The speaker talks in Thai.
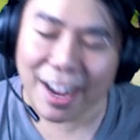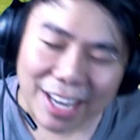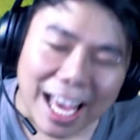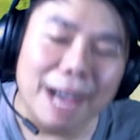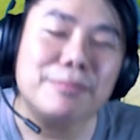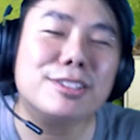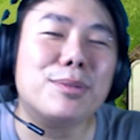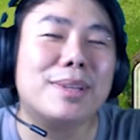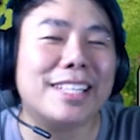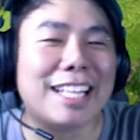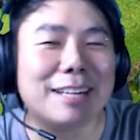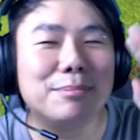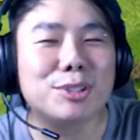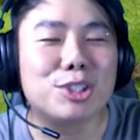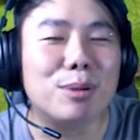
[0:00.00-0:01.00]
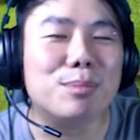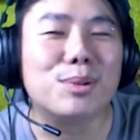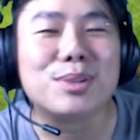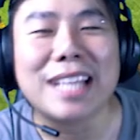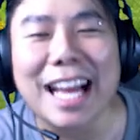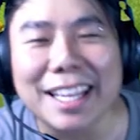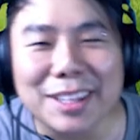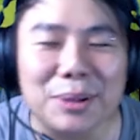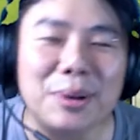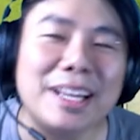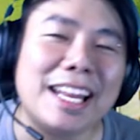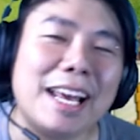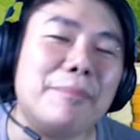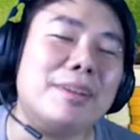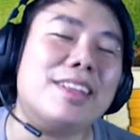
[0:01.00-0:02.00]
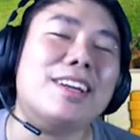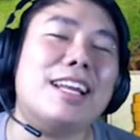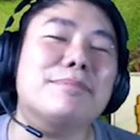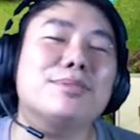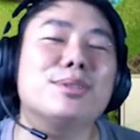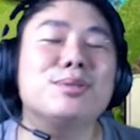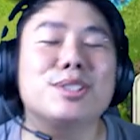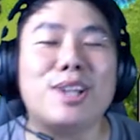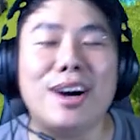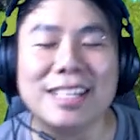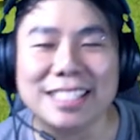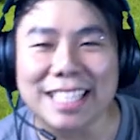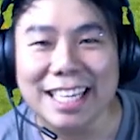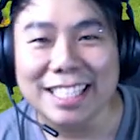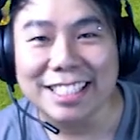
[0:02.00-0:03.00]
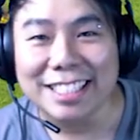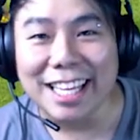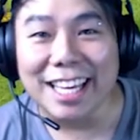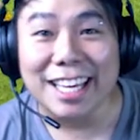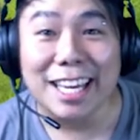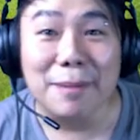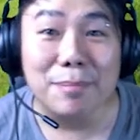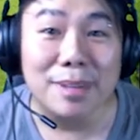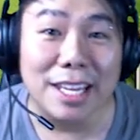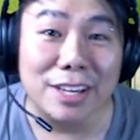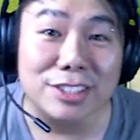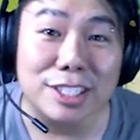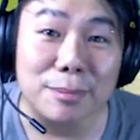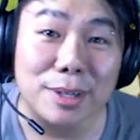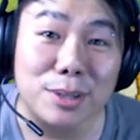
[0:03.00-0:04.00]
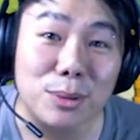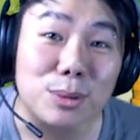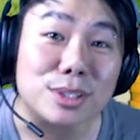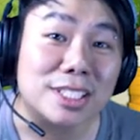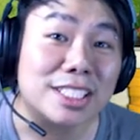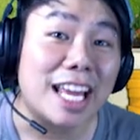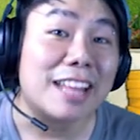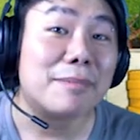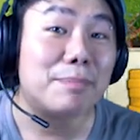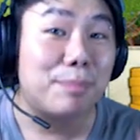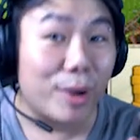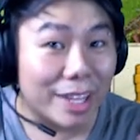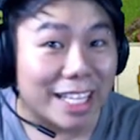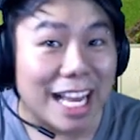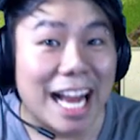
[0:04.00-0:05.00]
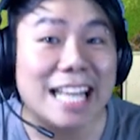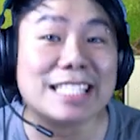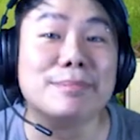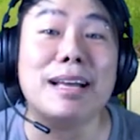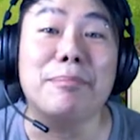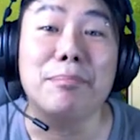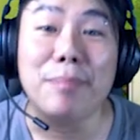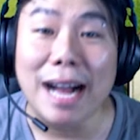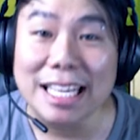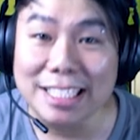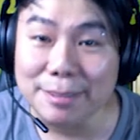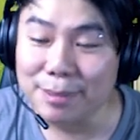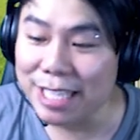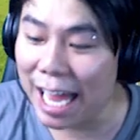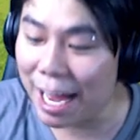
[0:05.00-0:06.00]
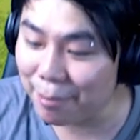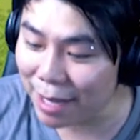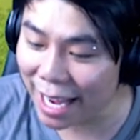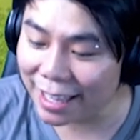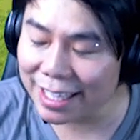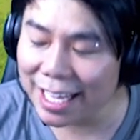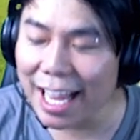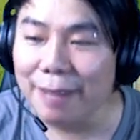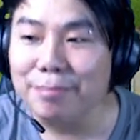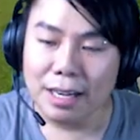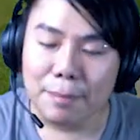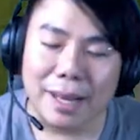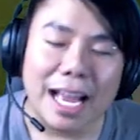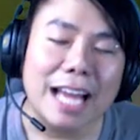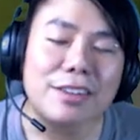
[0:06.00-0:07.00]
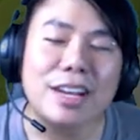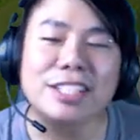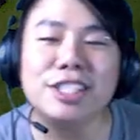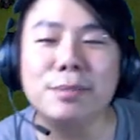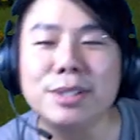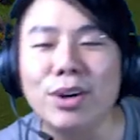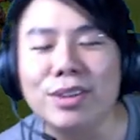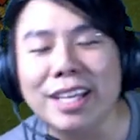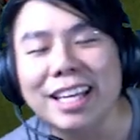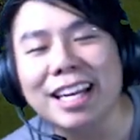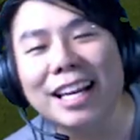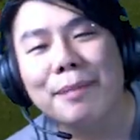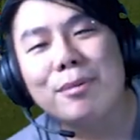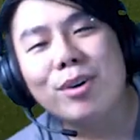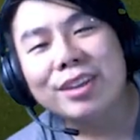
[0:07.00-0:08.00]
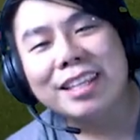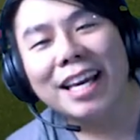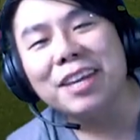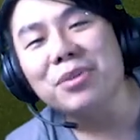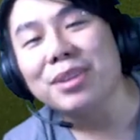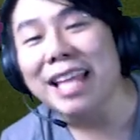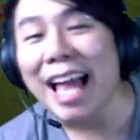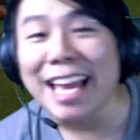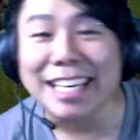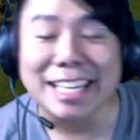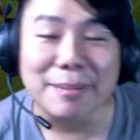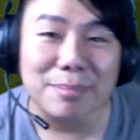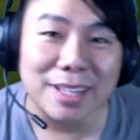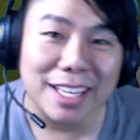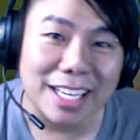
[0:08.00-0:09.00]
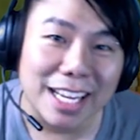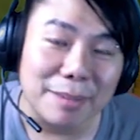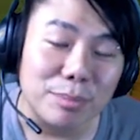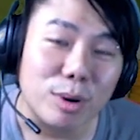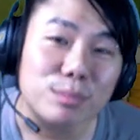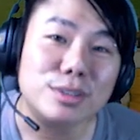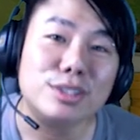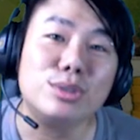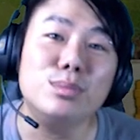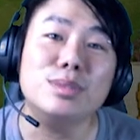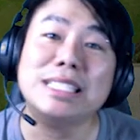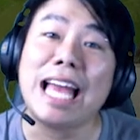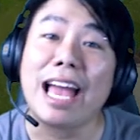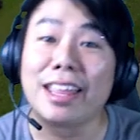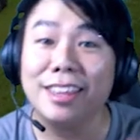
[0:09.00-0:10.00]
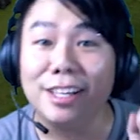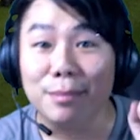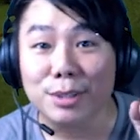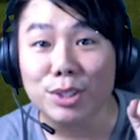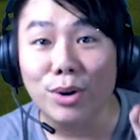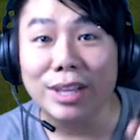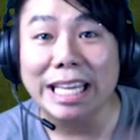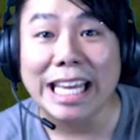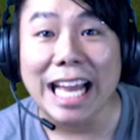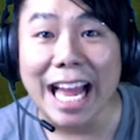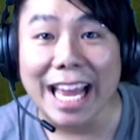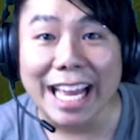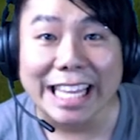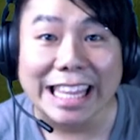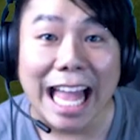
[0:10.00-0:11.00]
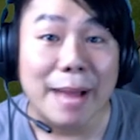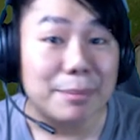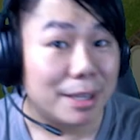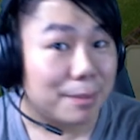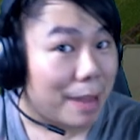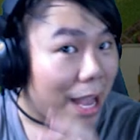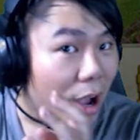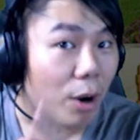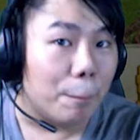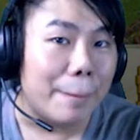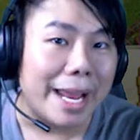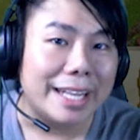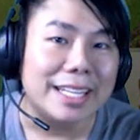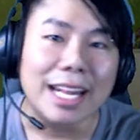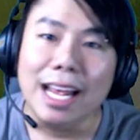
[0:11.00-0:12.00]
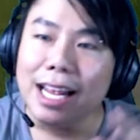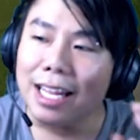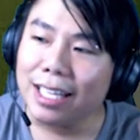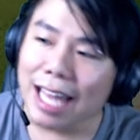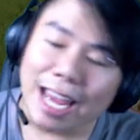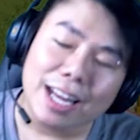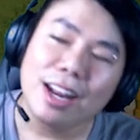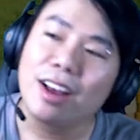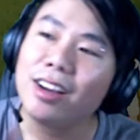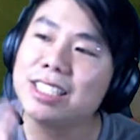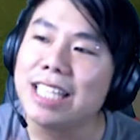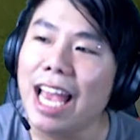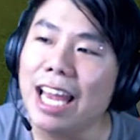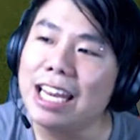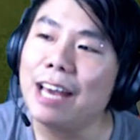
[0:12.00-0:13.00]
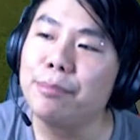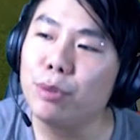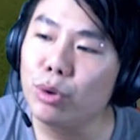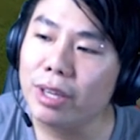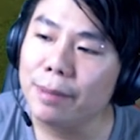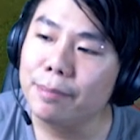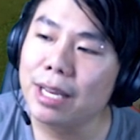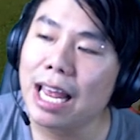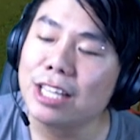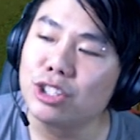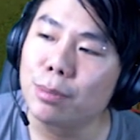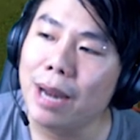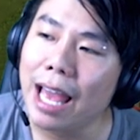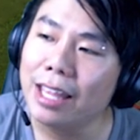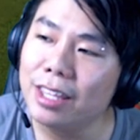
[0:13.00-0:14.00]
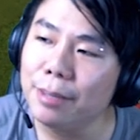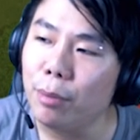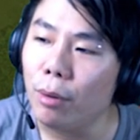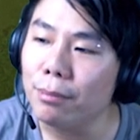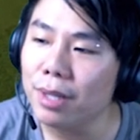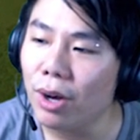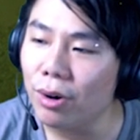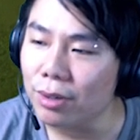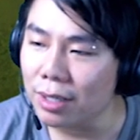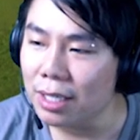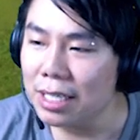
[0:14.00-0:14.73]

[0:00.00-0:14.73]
ครับสวัสดีท่านผู้ชม ทุกท่านด้วยนะครับยินดีต้อนรับสู่ช่องสถิติคลิปนี้เราจะมาดูเซตปล้นง่ายสำหรับบ้าน 13 กันนะครับ ประกาศรายชื่อผู้โชคดีได้รับโกเทียอยู่ใต้คลิปเลยนะผมจะสุ่มแจก1ผู้โชคดี ใครก็ตามที่มาคอมเมนต์ ไลค์แล้วก็แชร์นะครับ ทุกคลิปแคลชช็อปแคลที่ผมลง